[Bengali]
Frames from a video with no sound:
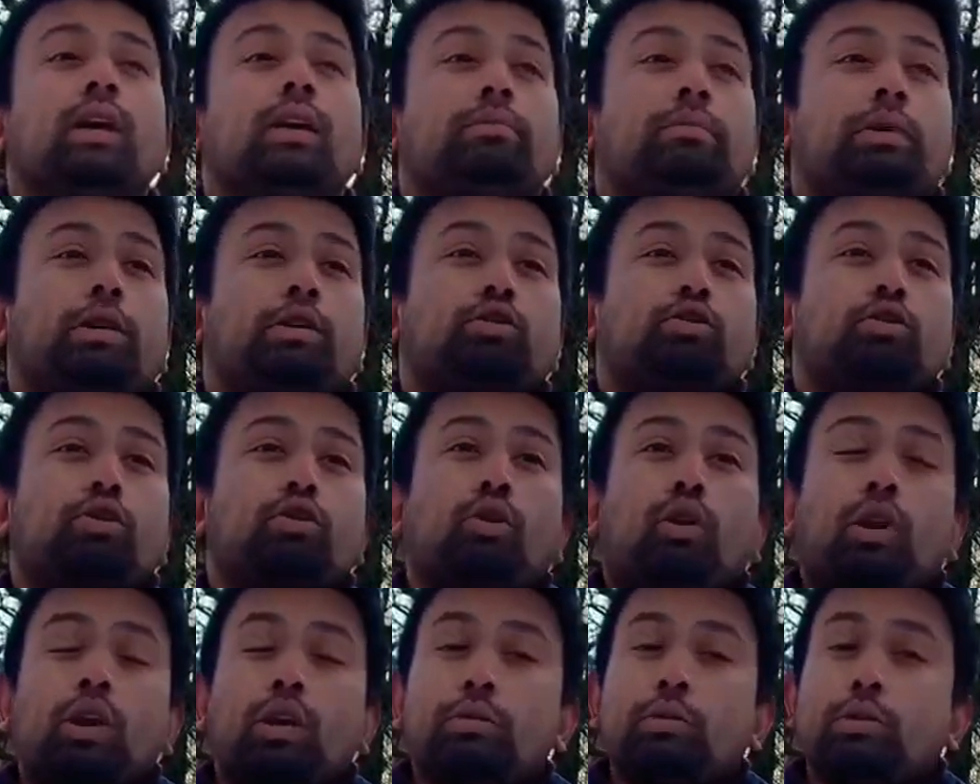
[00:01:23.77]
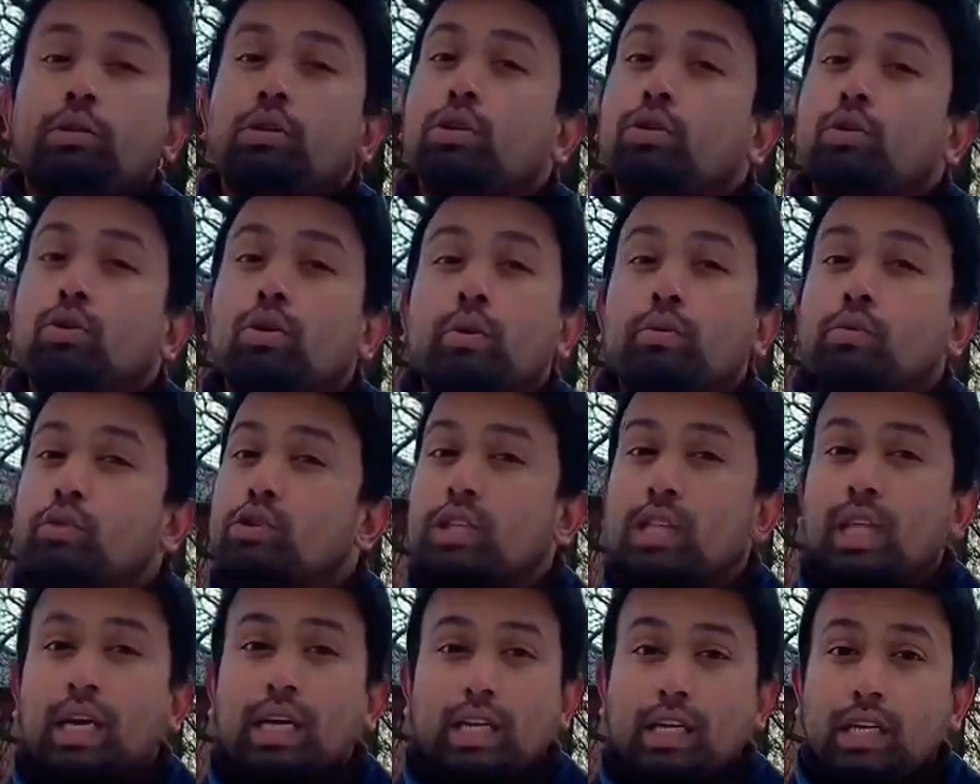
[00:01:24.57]
মানুষজন ঘরের ভিতরে ঢুকে
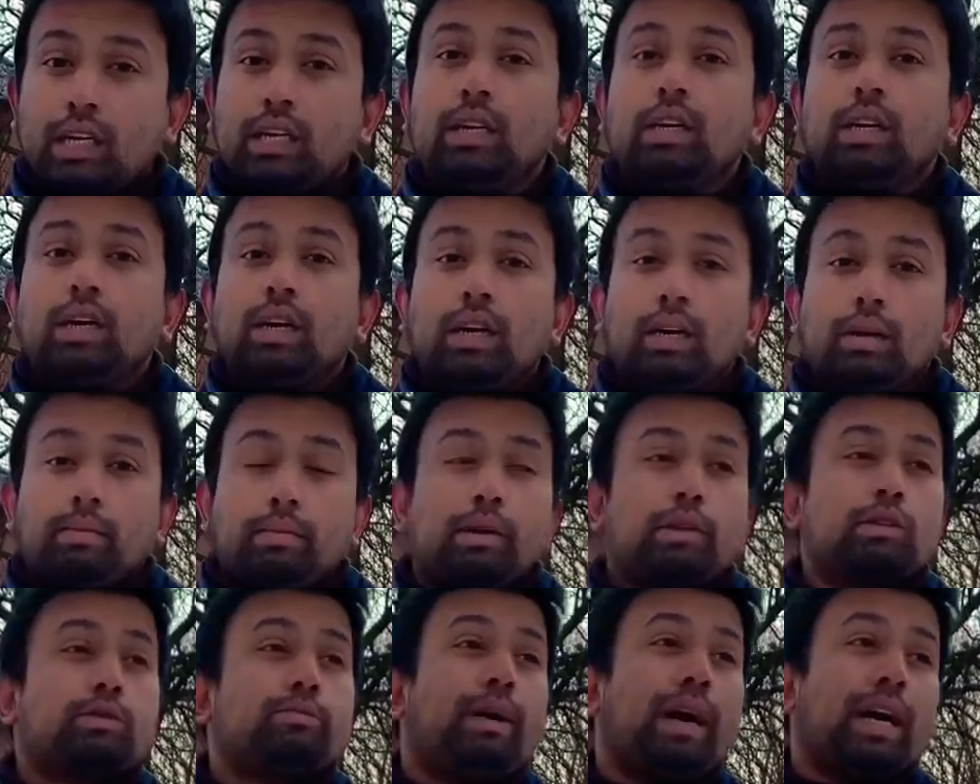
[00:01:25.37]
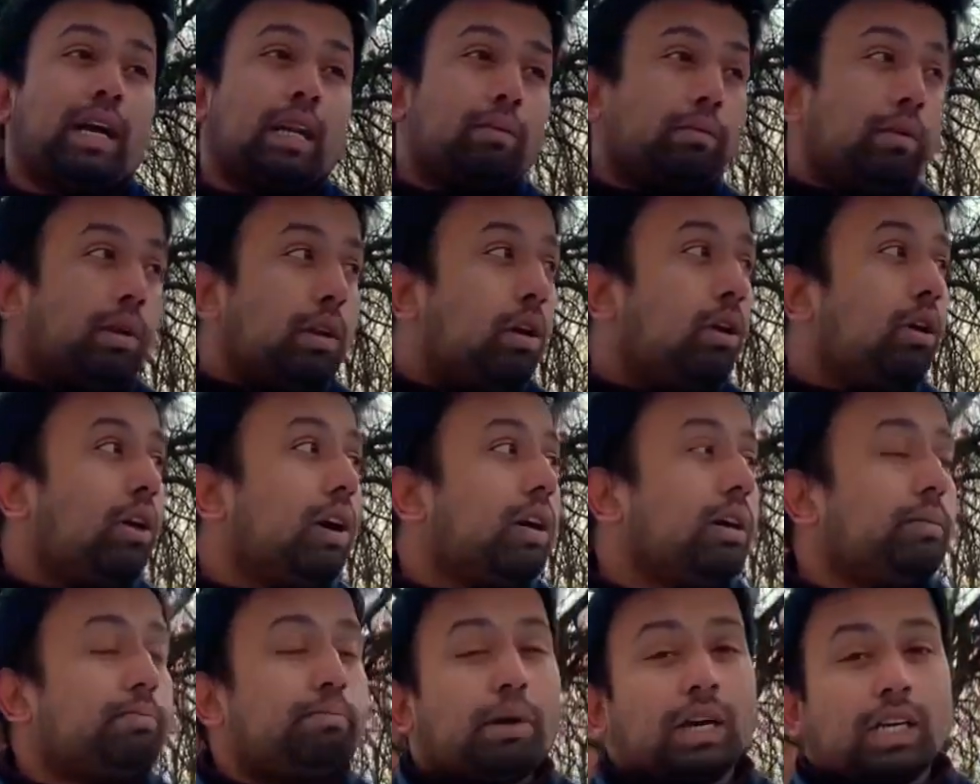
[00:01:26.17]
বসে থাকে না মানুষ বাইরে বের
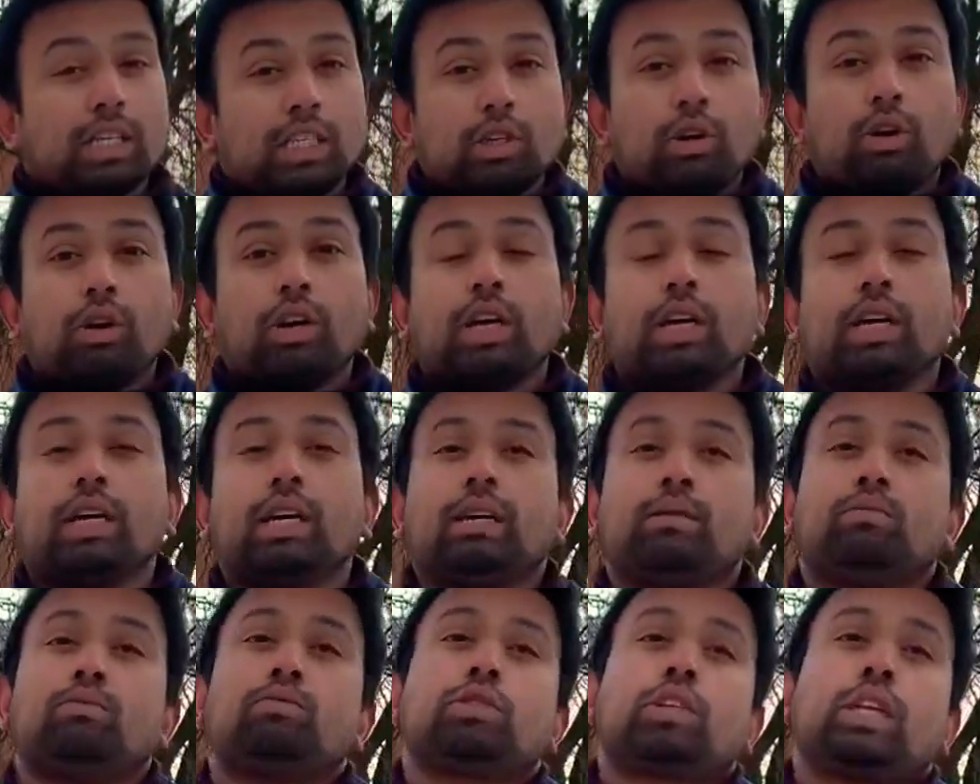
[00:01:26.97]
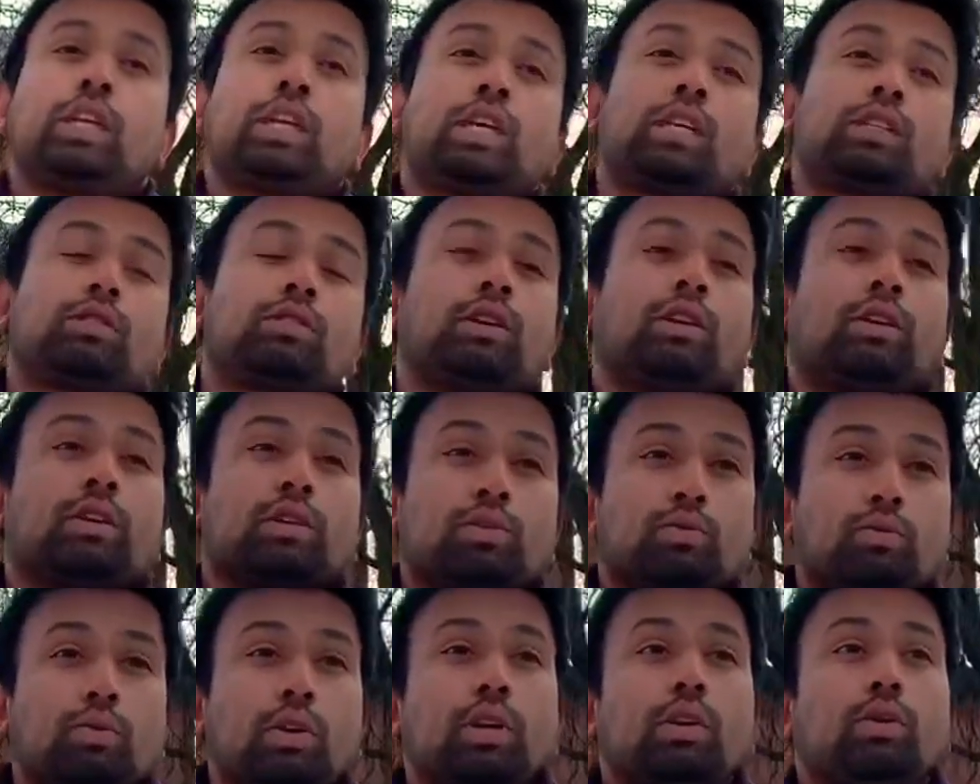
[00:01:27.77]
হয় পার্টি করে এবং সেক্ষেত্রে
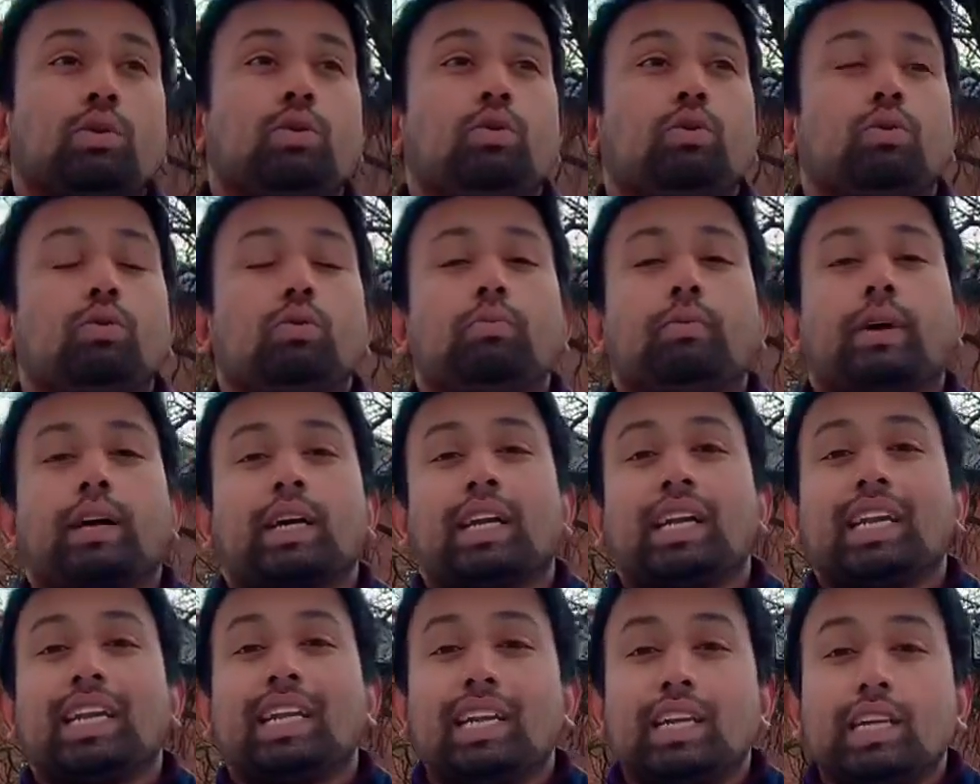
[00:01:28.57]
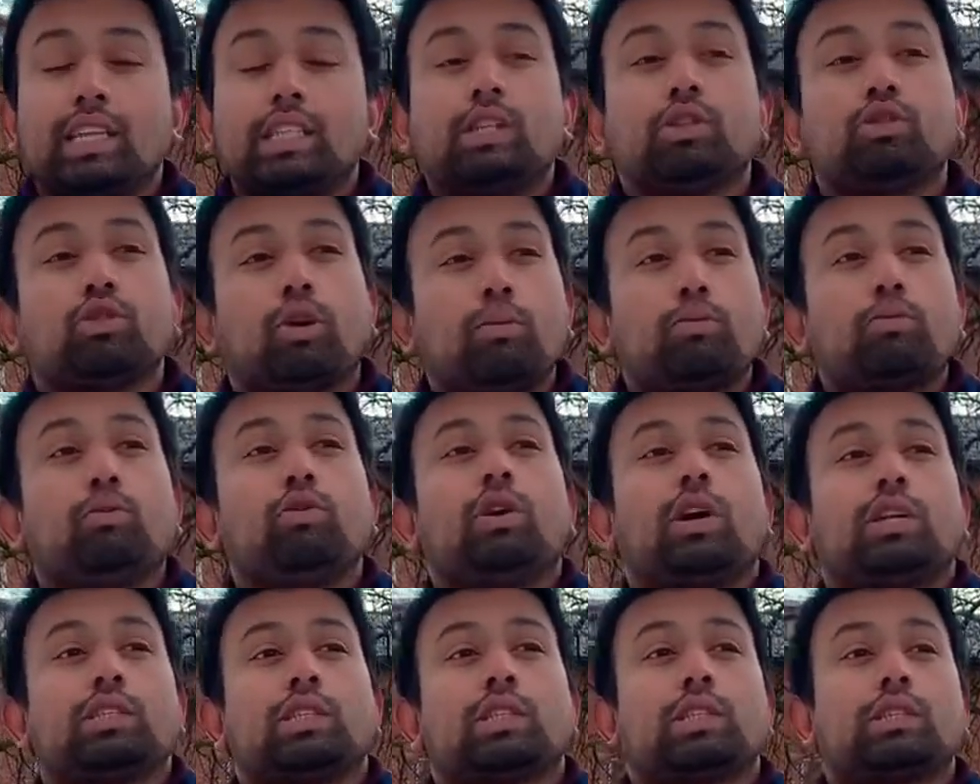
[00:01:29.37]
রেস্টুরেন্টগুলো বা ক্লিনিংয়ের যে জবগুলো
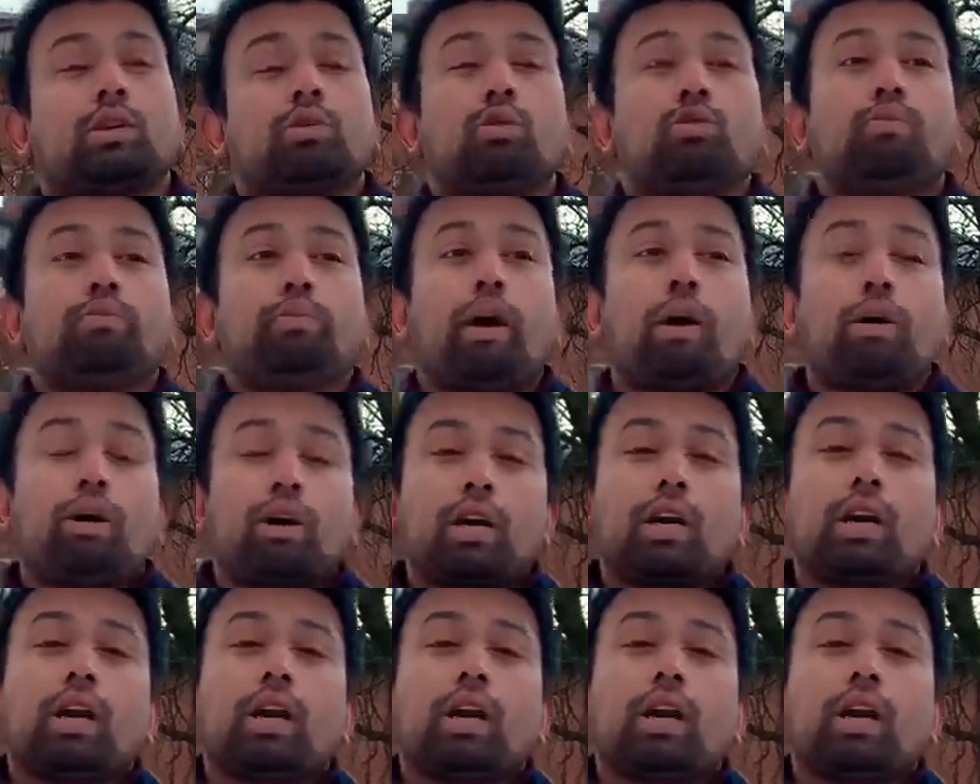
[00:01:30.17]
আছে সেগুলো পাওয়ার